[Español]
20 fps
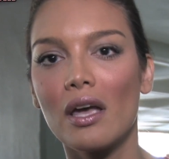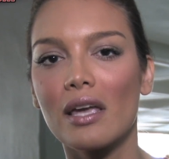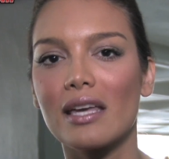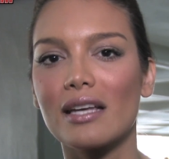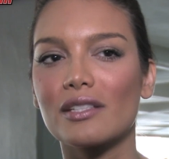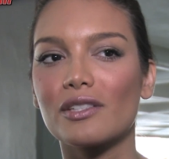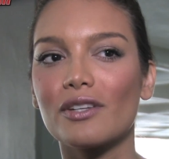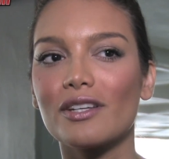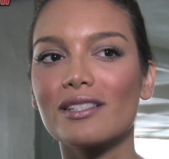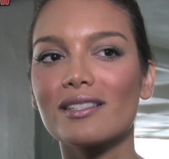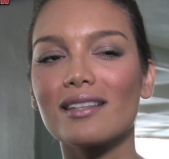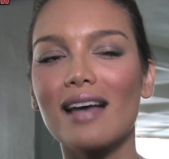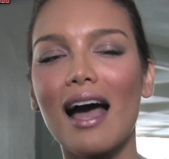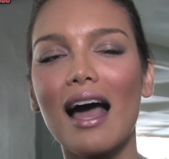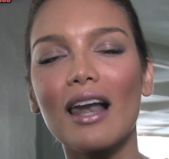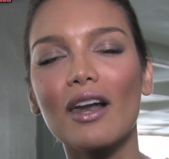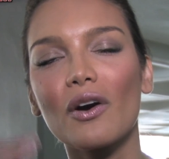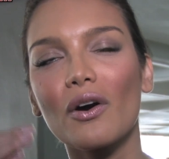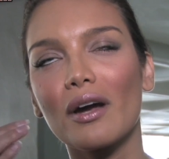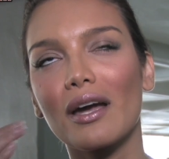Y eso es
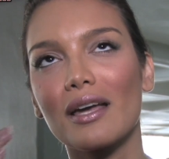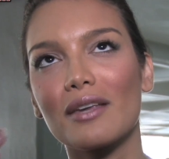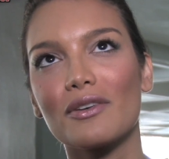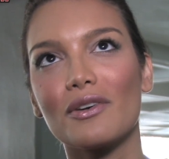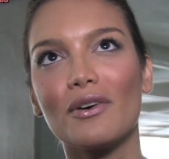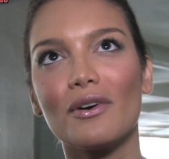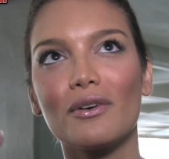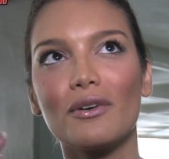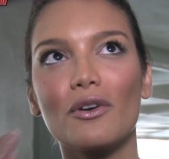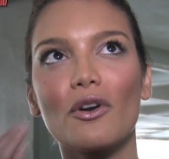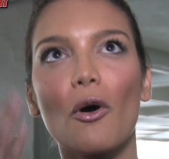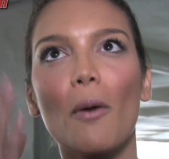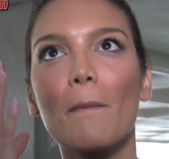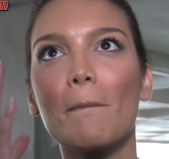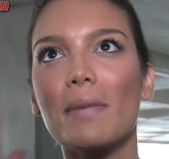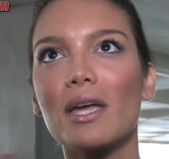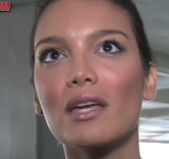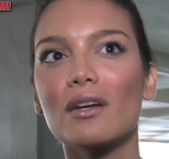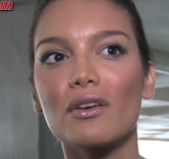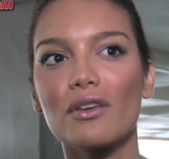algo que yo los
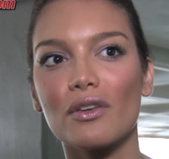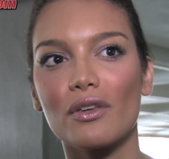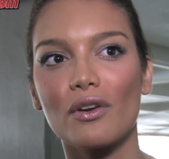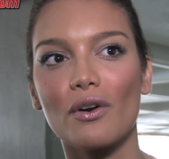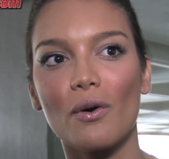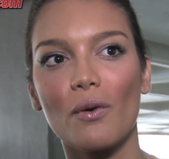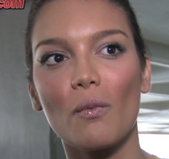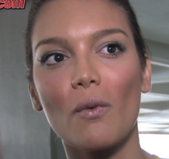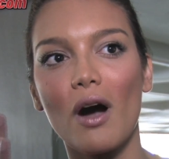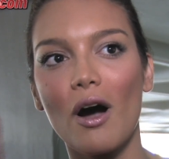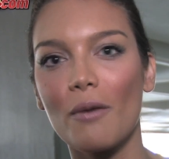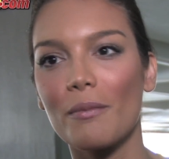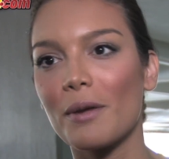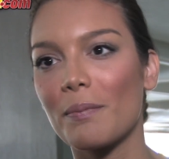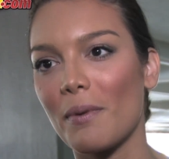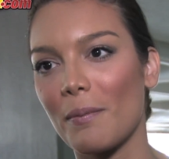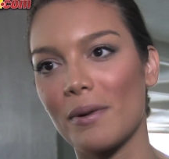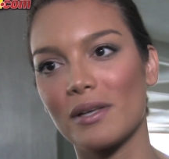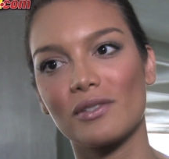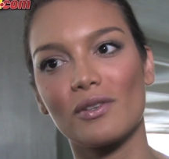miro y yo digo, wow, mis
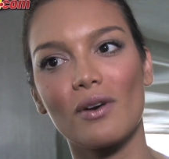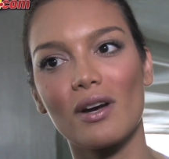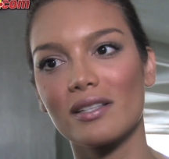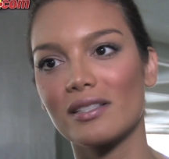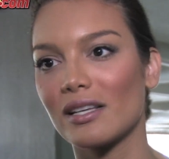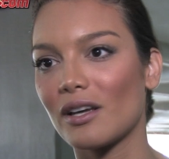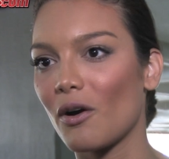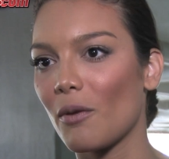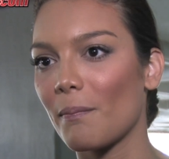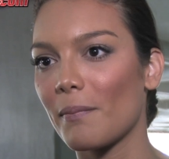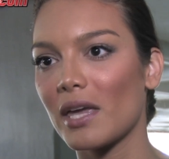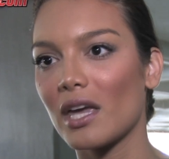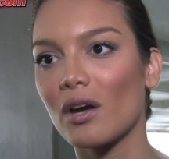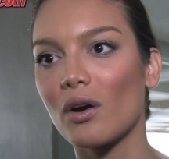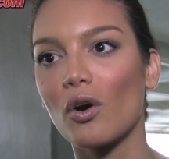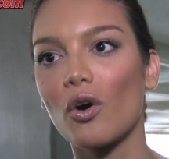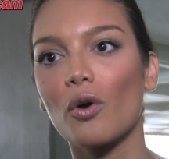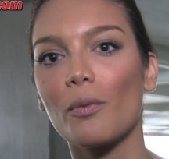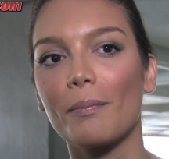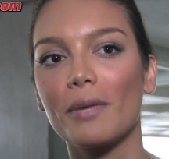papás son así
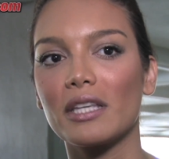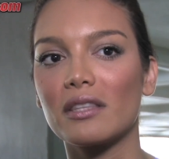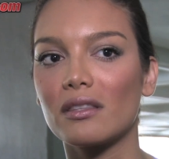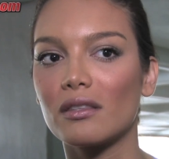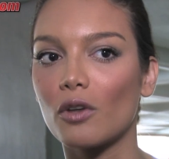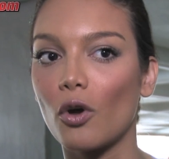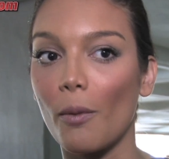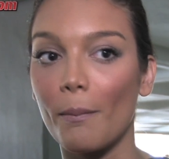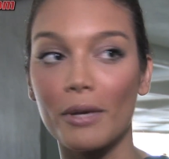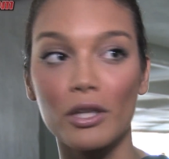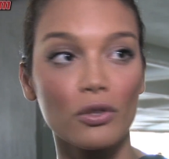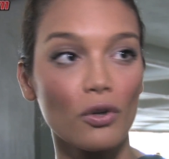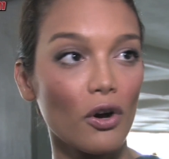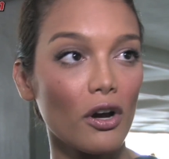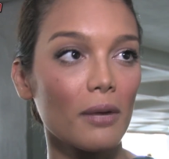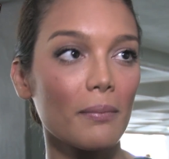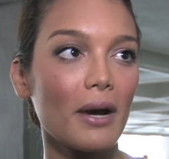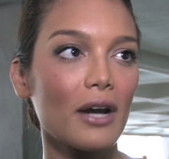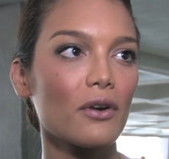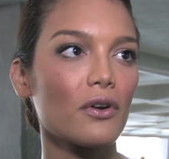conmigo, con mis, con mis dos
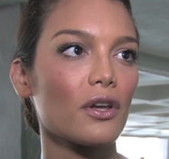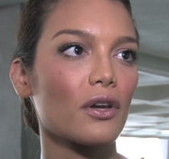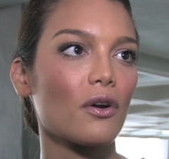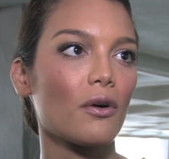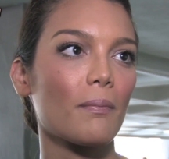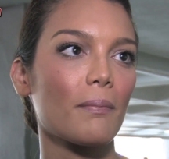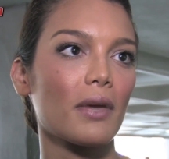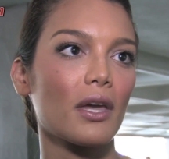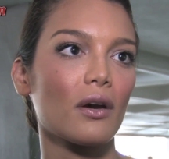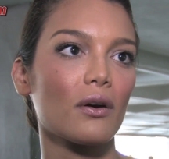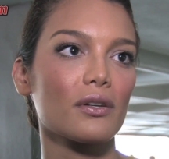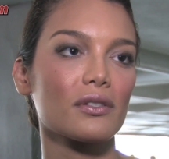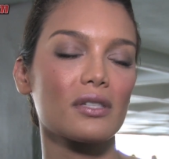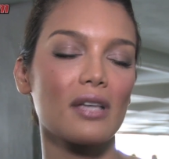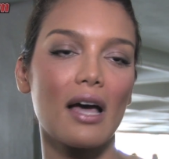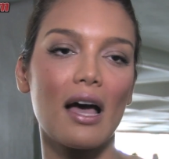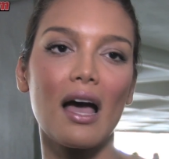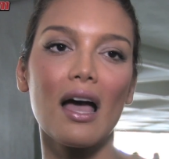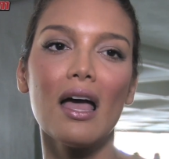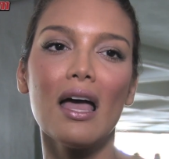hermanos y conmigo. O
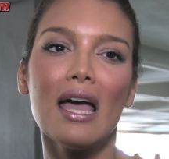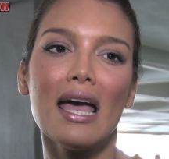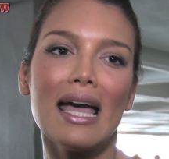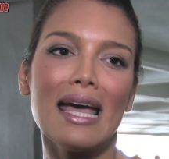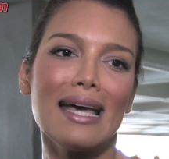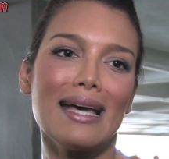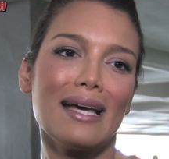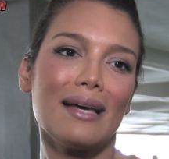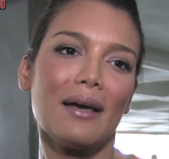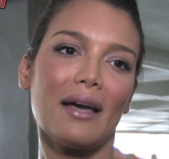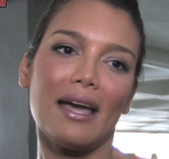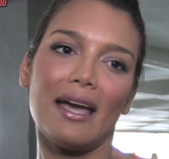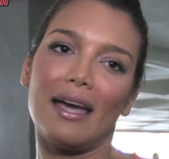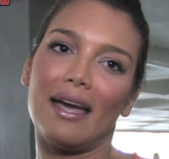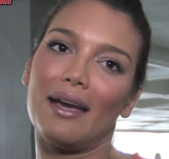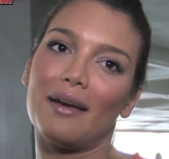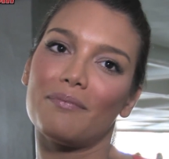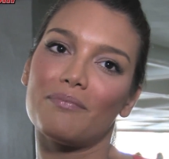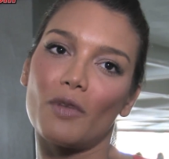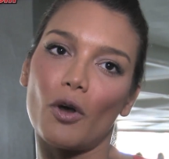sea,
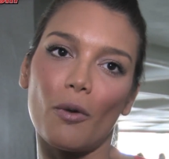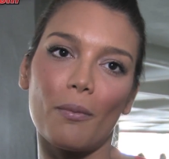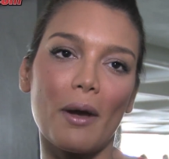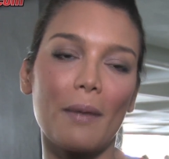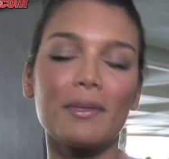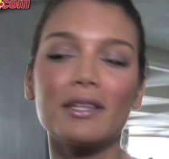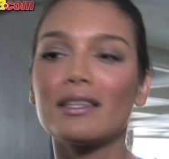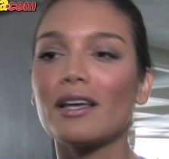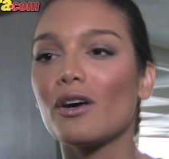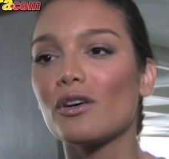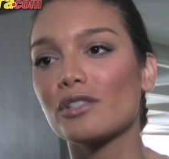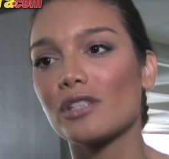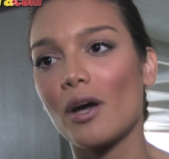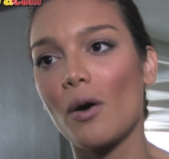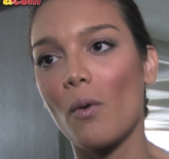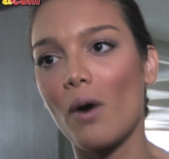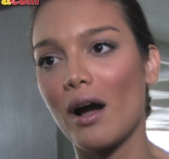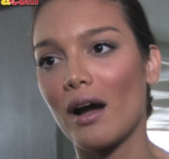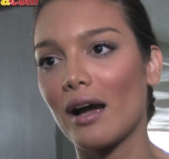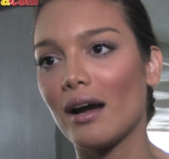eh, obviamente José
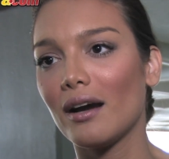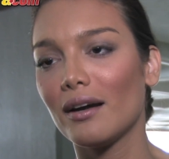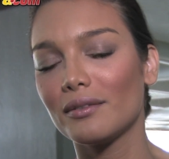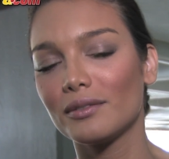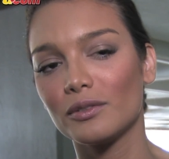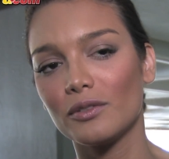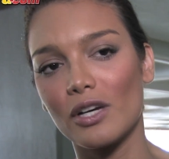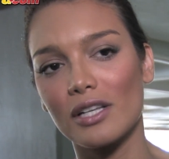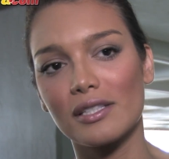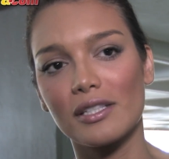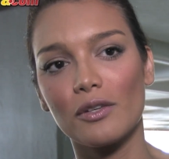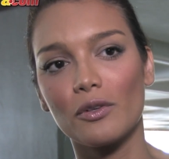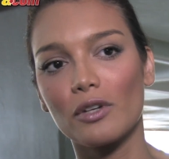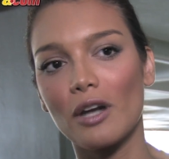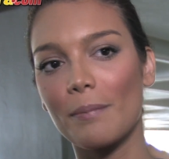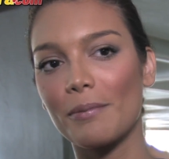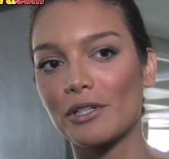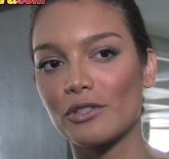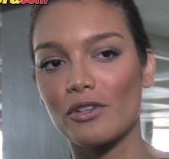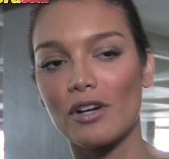Juan no ha sido
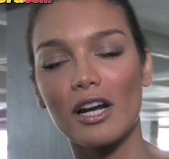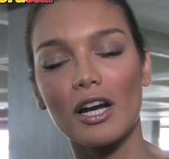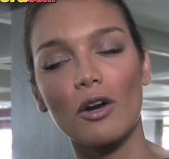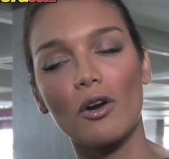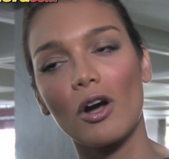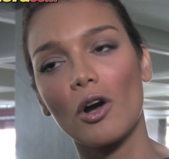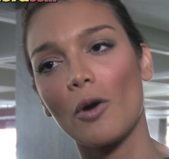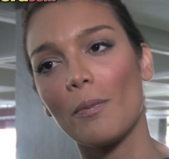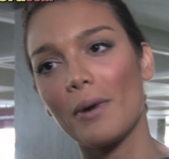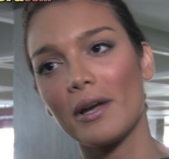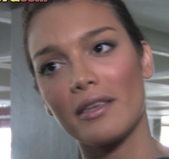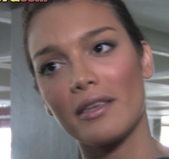una persona que lo han